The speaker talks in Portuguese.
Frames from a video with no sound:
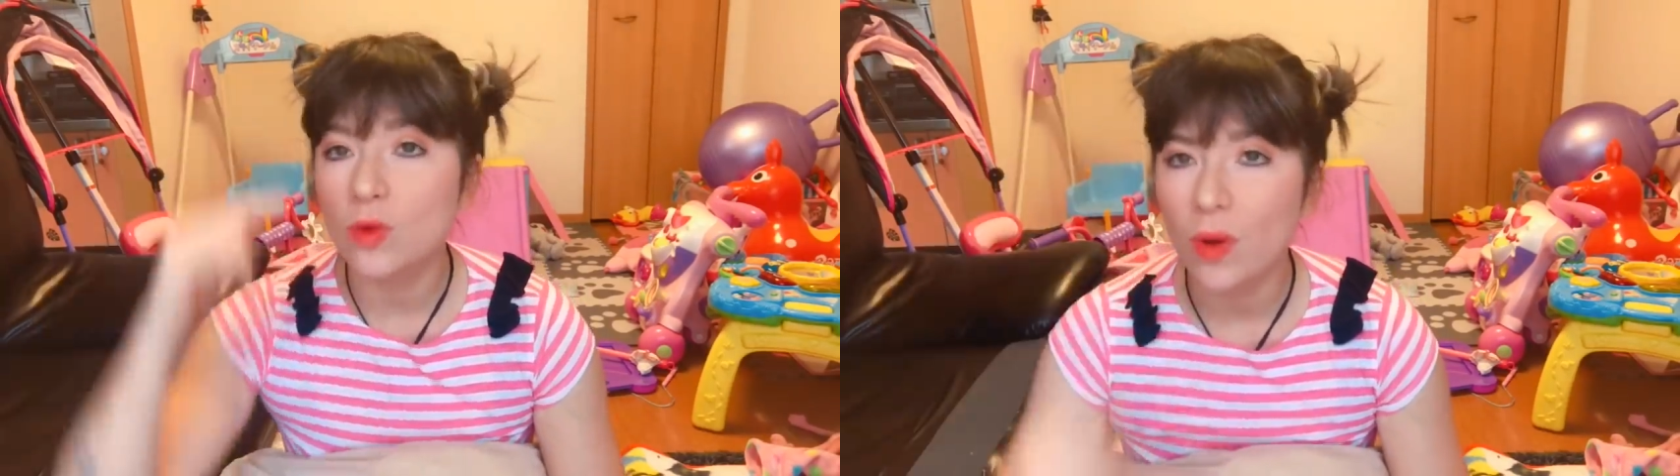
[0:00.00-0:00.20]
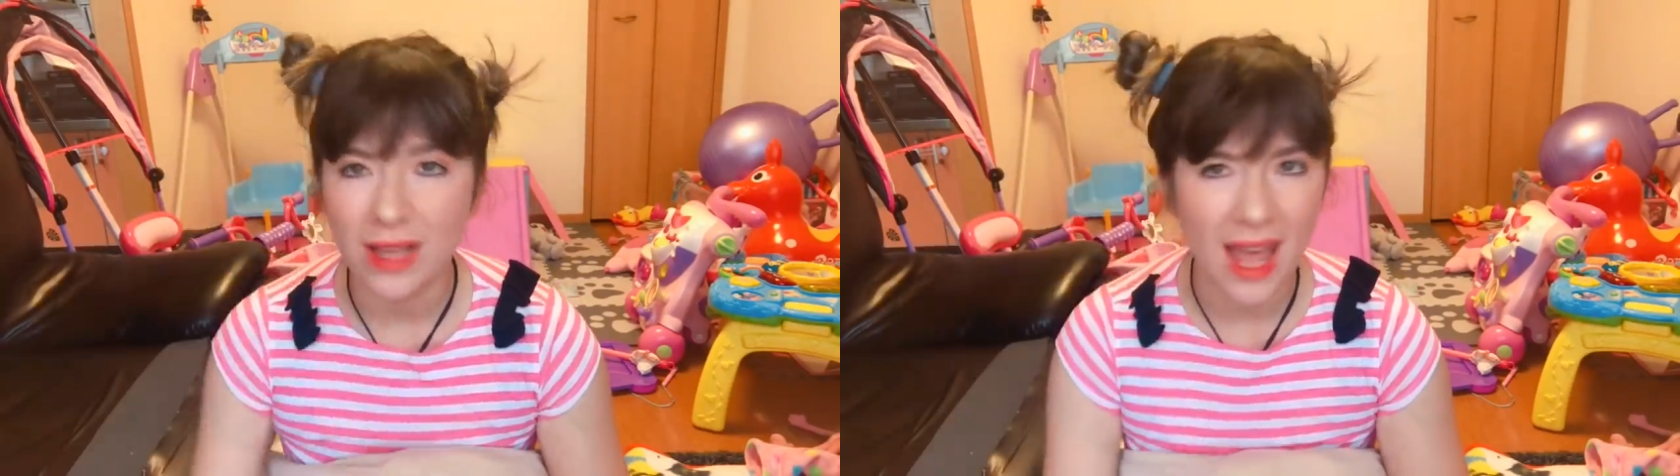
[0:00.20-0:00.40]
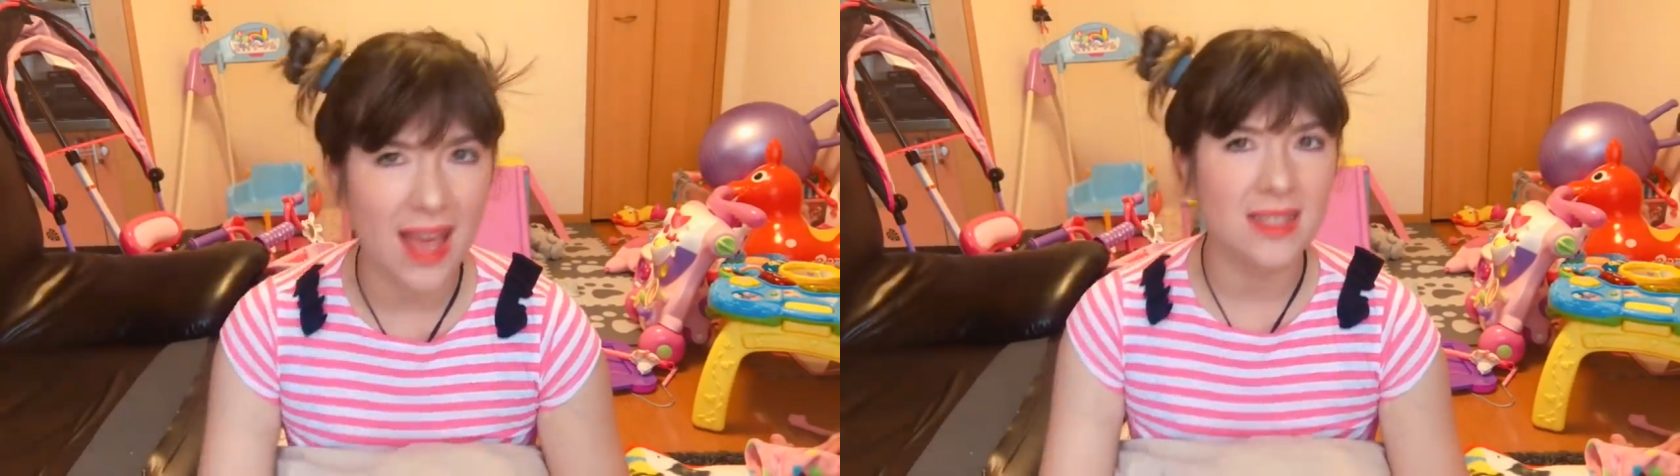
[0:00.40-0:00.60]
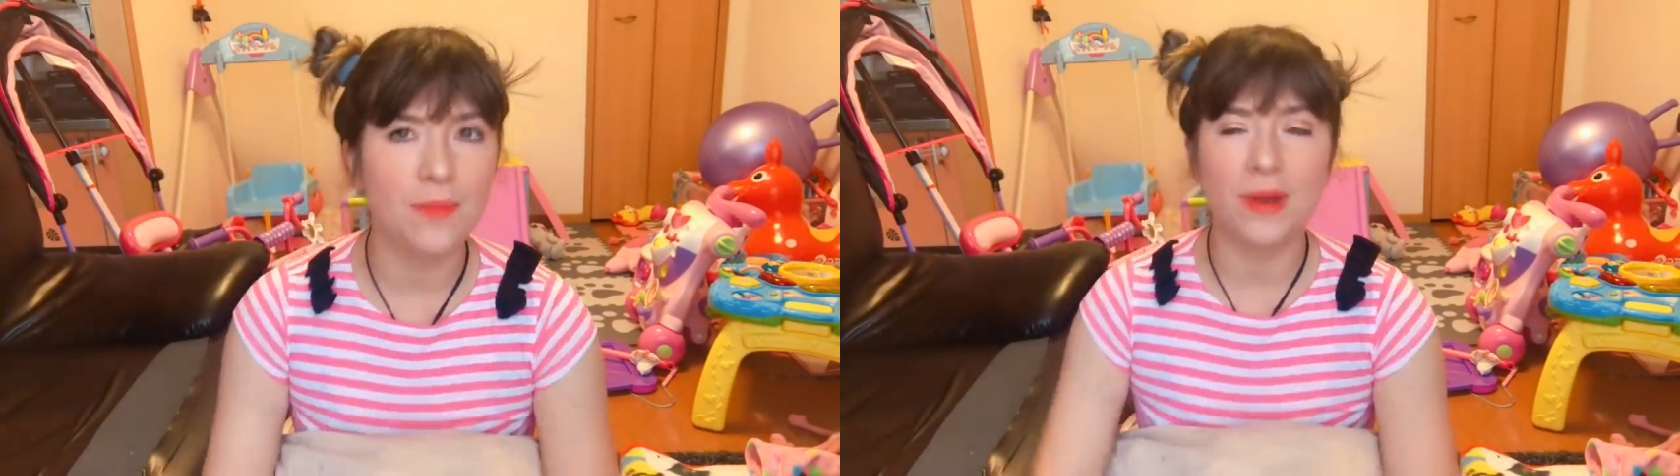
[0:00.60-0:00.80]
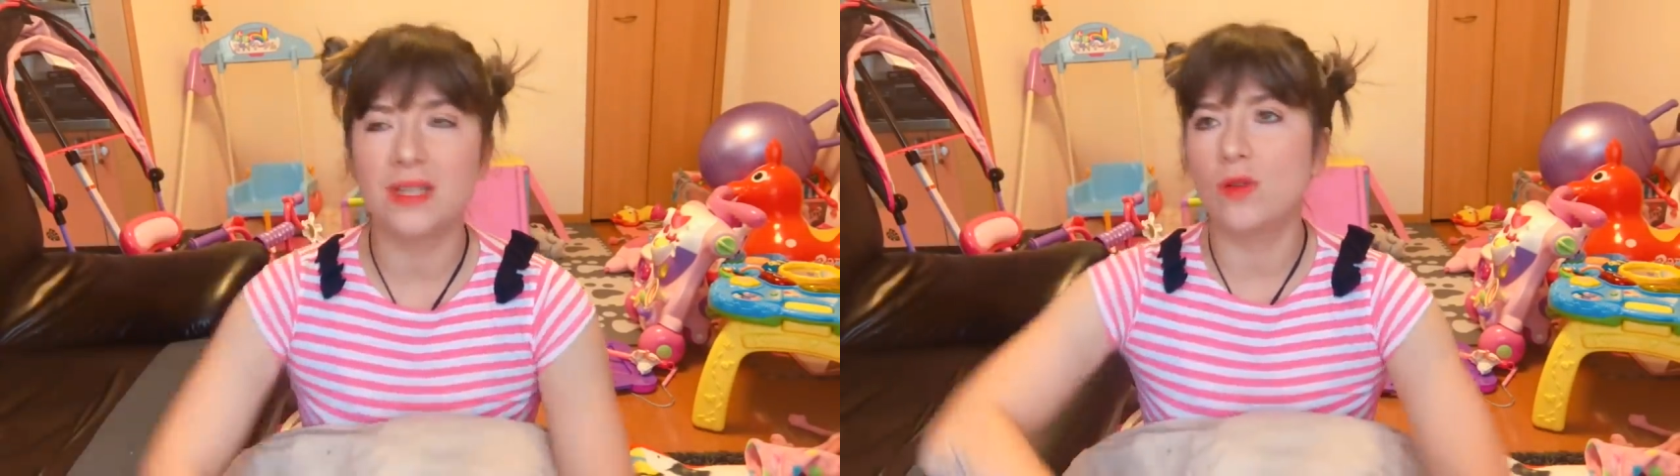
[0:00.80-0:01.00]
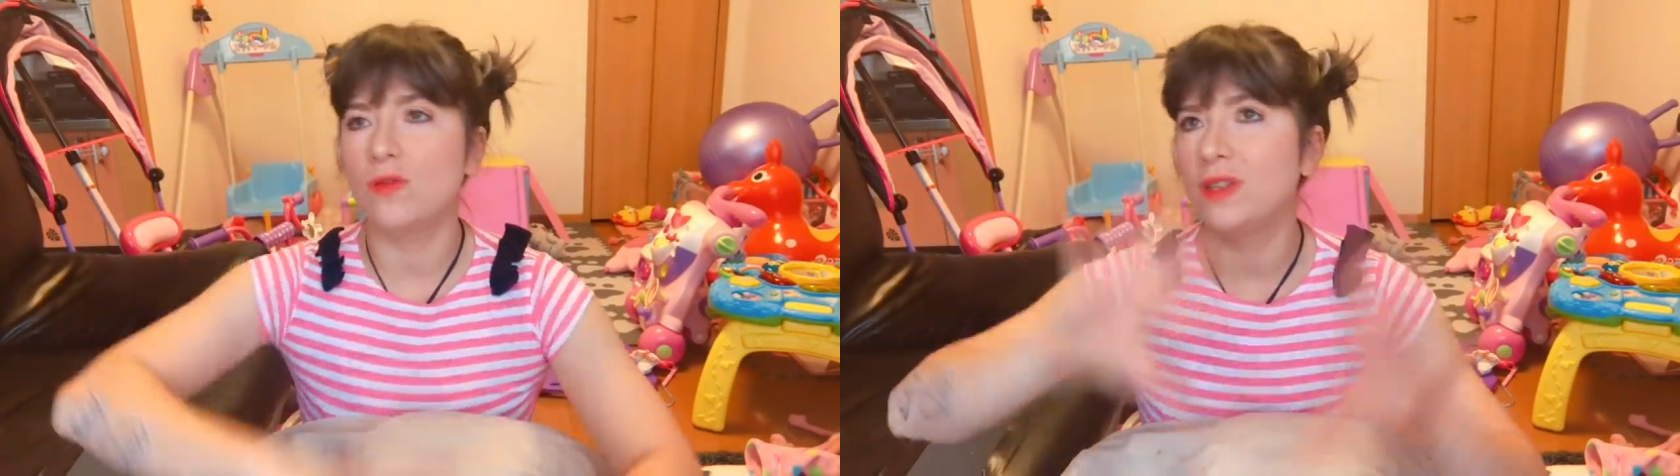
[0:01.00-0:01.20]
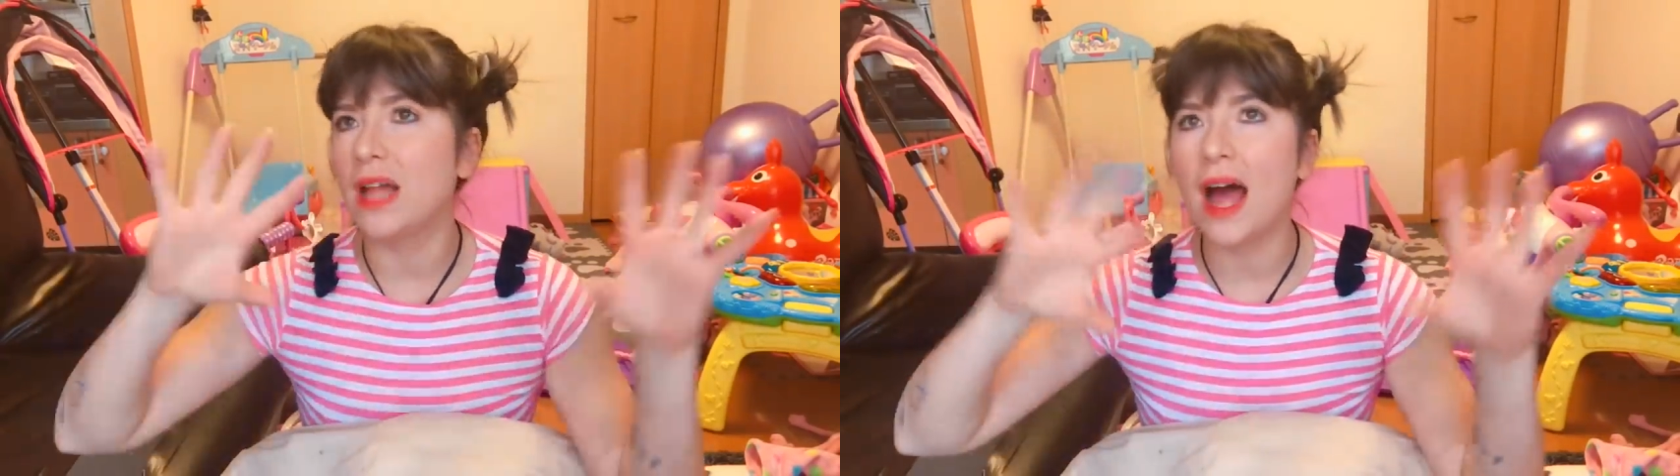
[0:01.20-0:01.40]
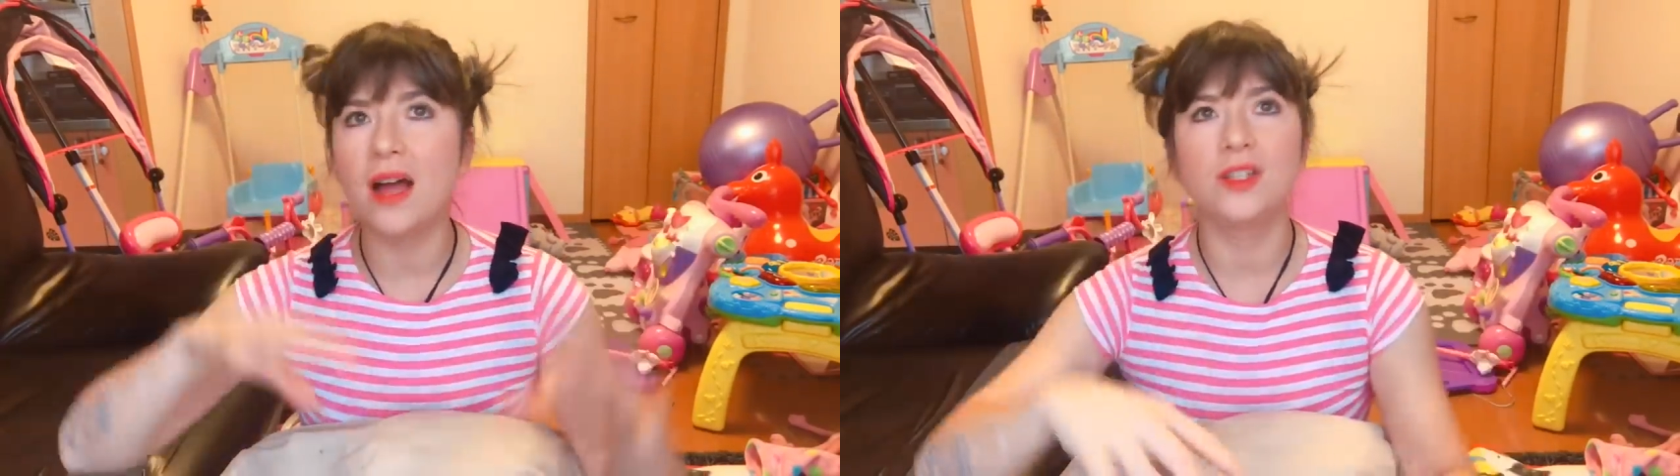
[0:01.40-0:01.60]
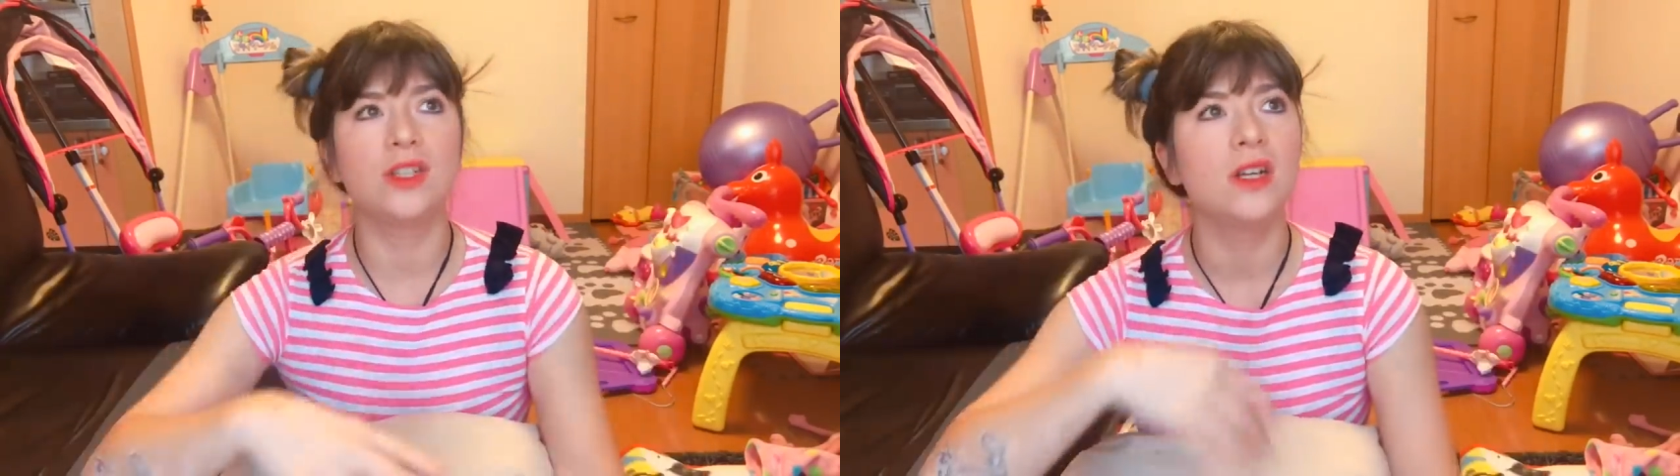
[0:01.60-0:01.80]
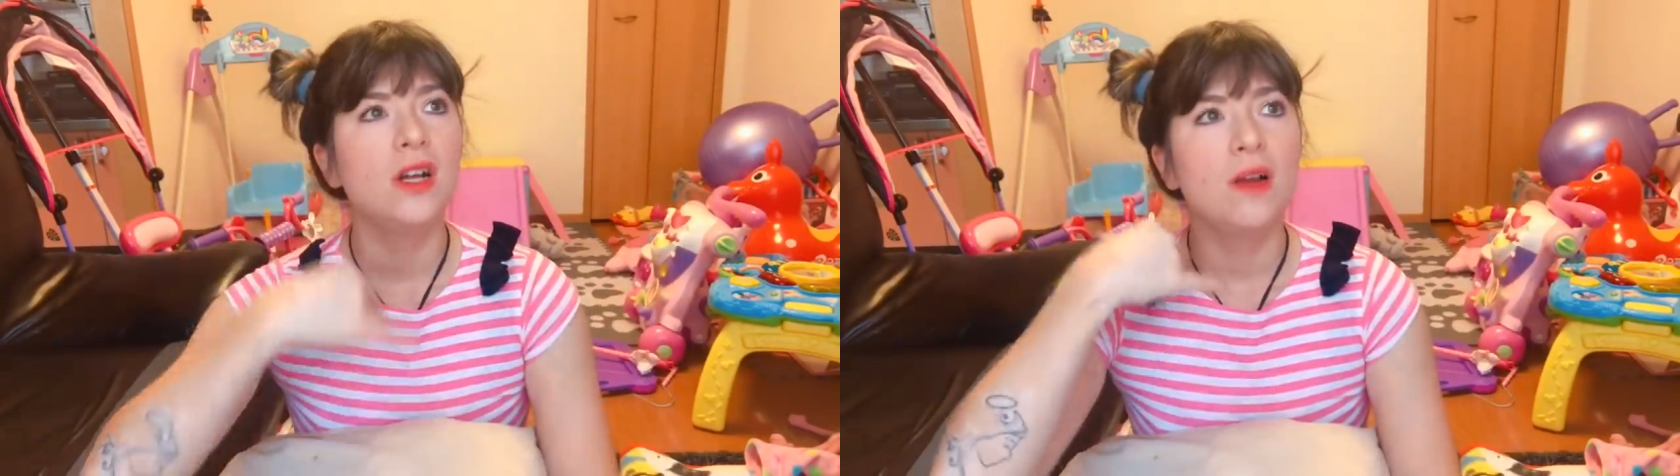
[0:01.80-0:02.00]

conhecem para ser novidade.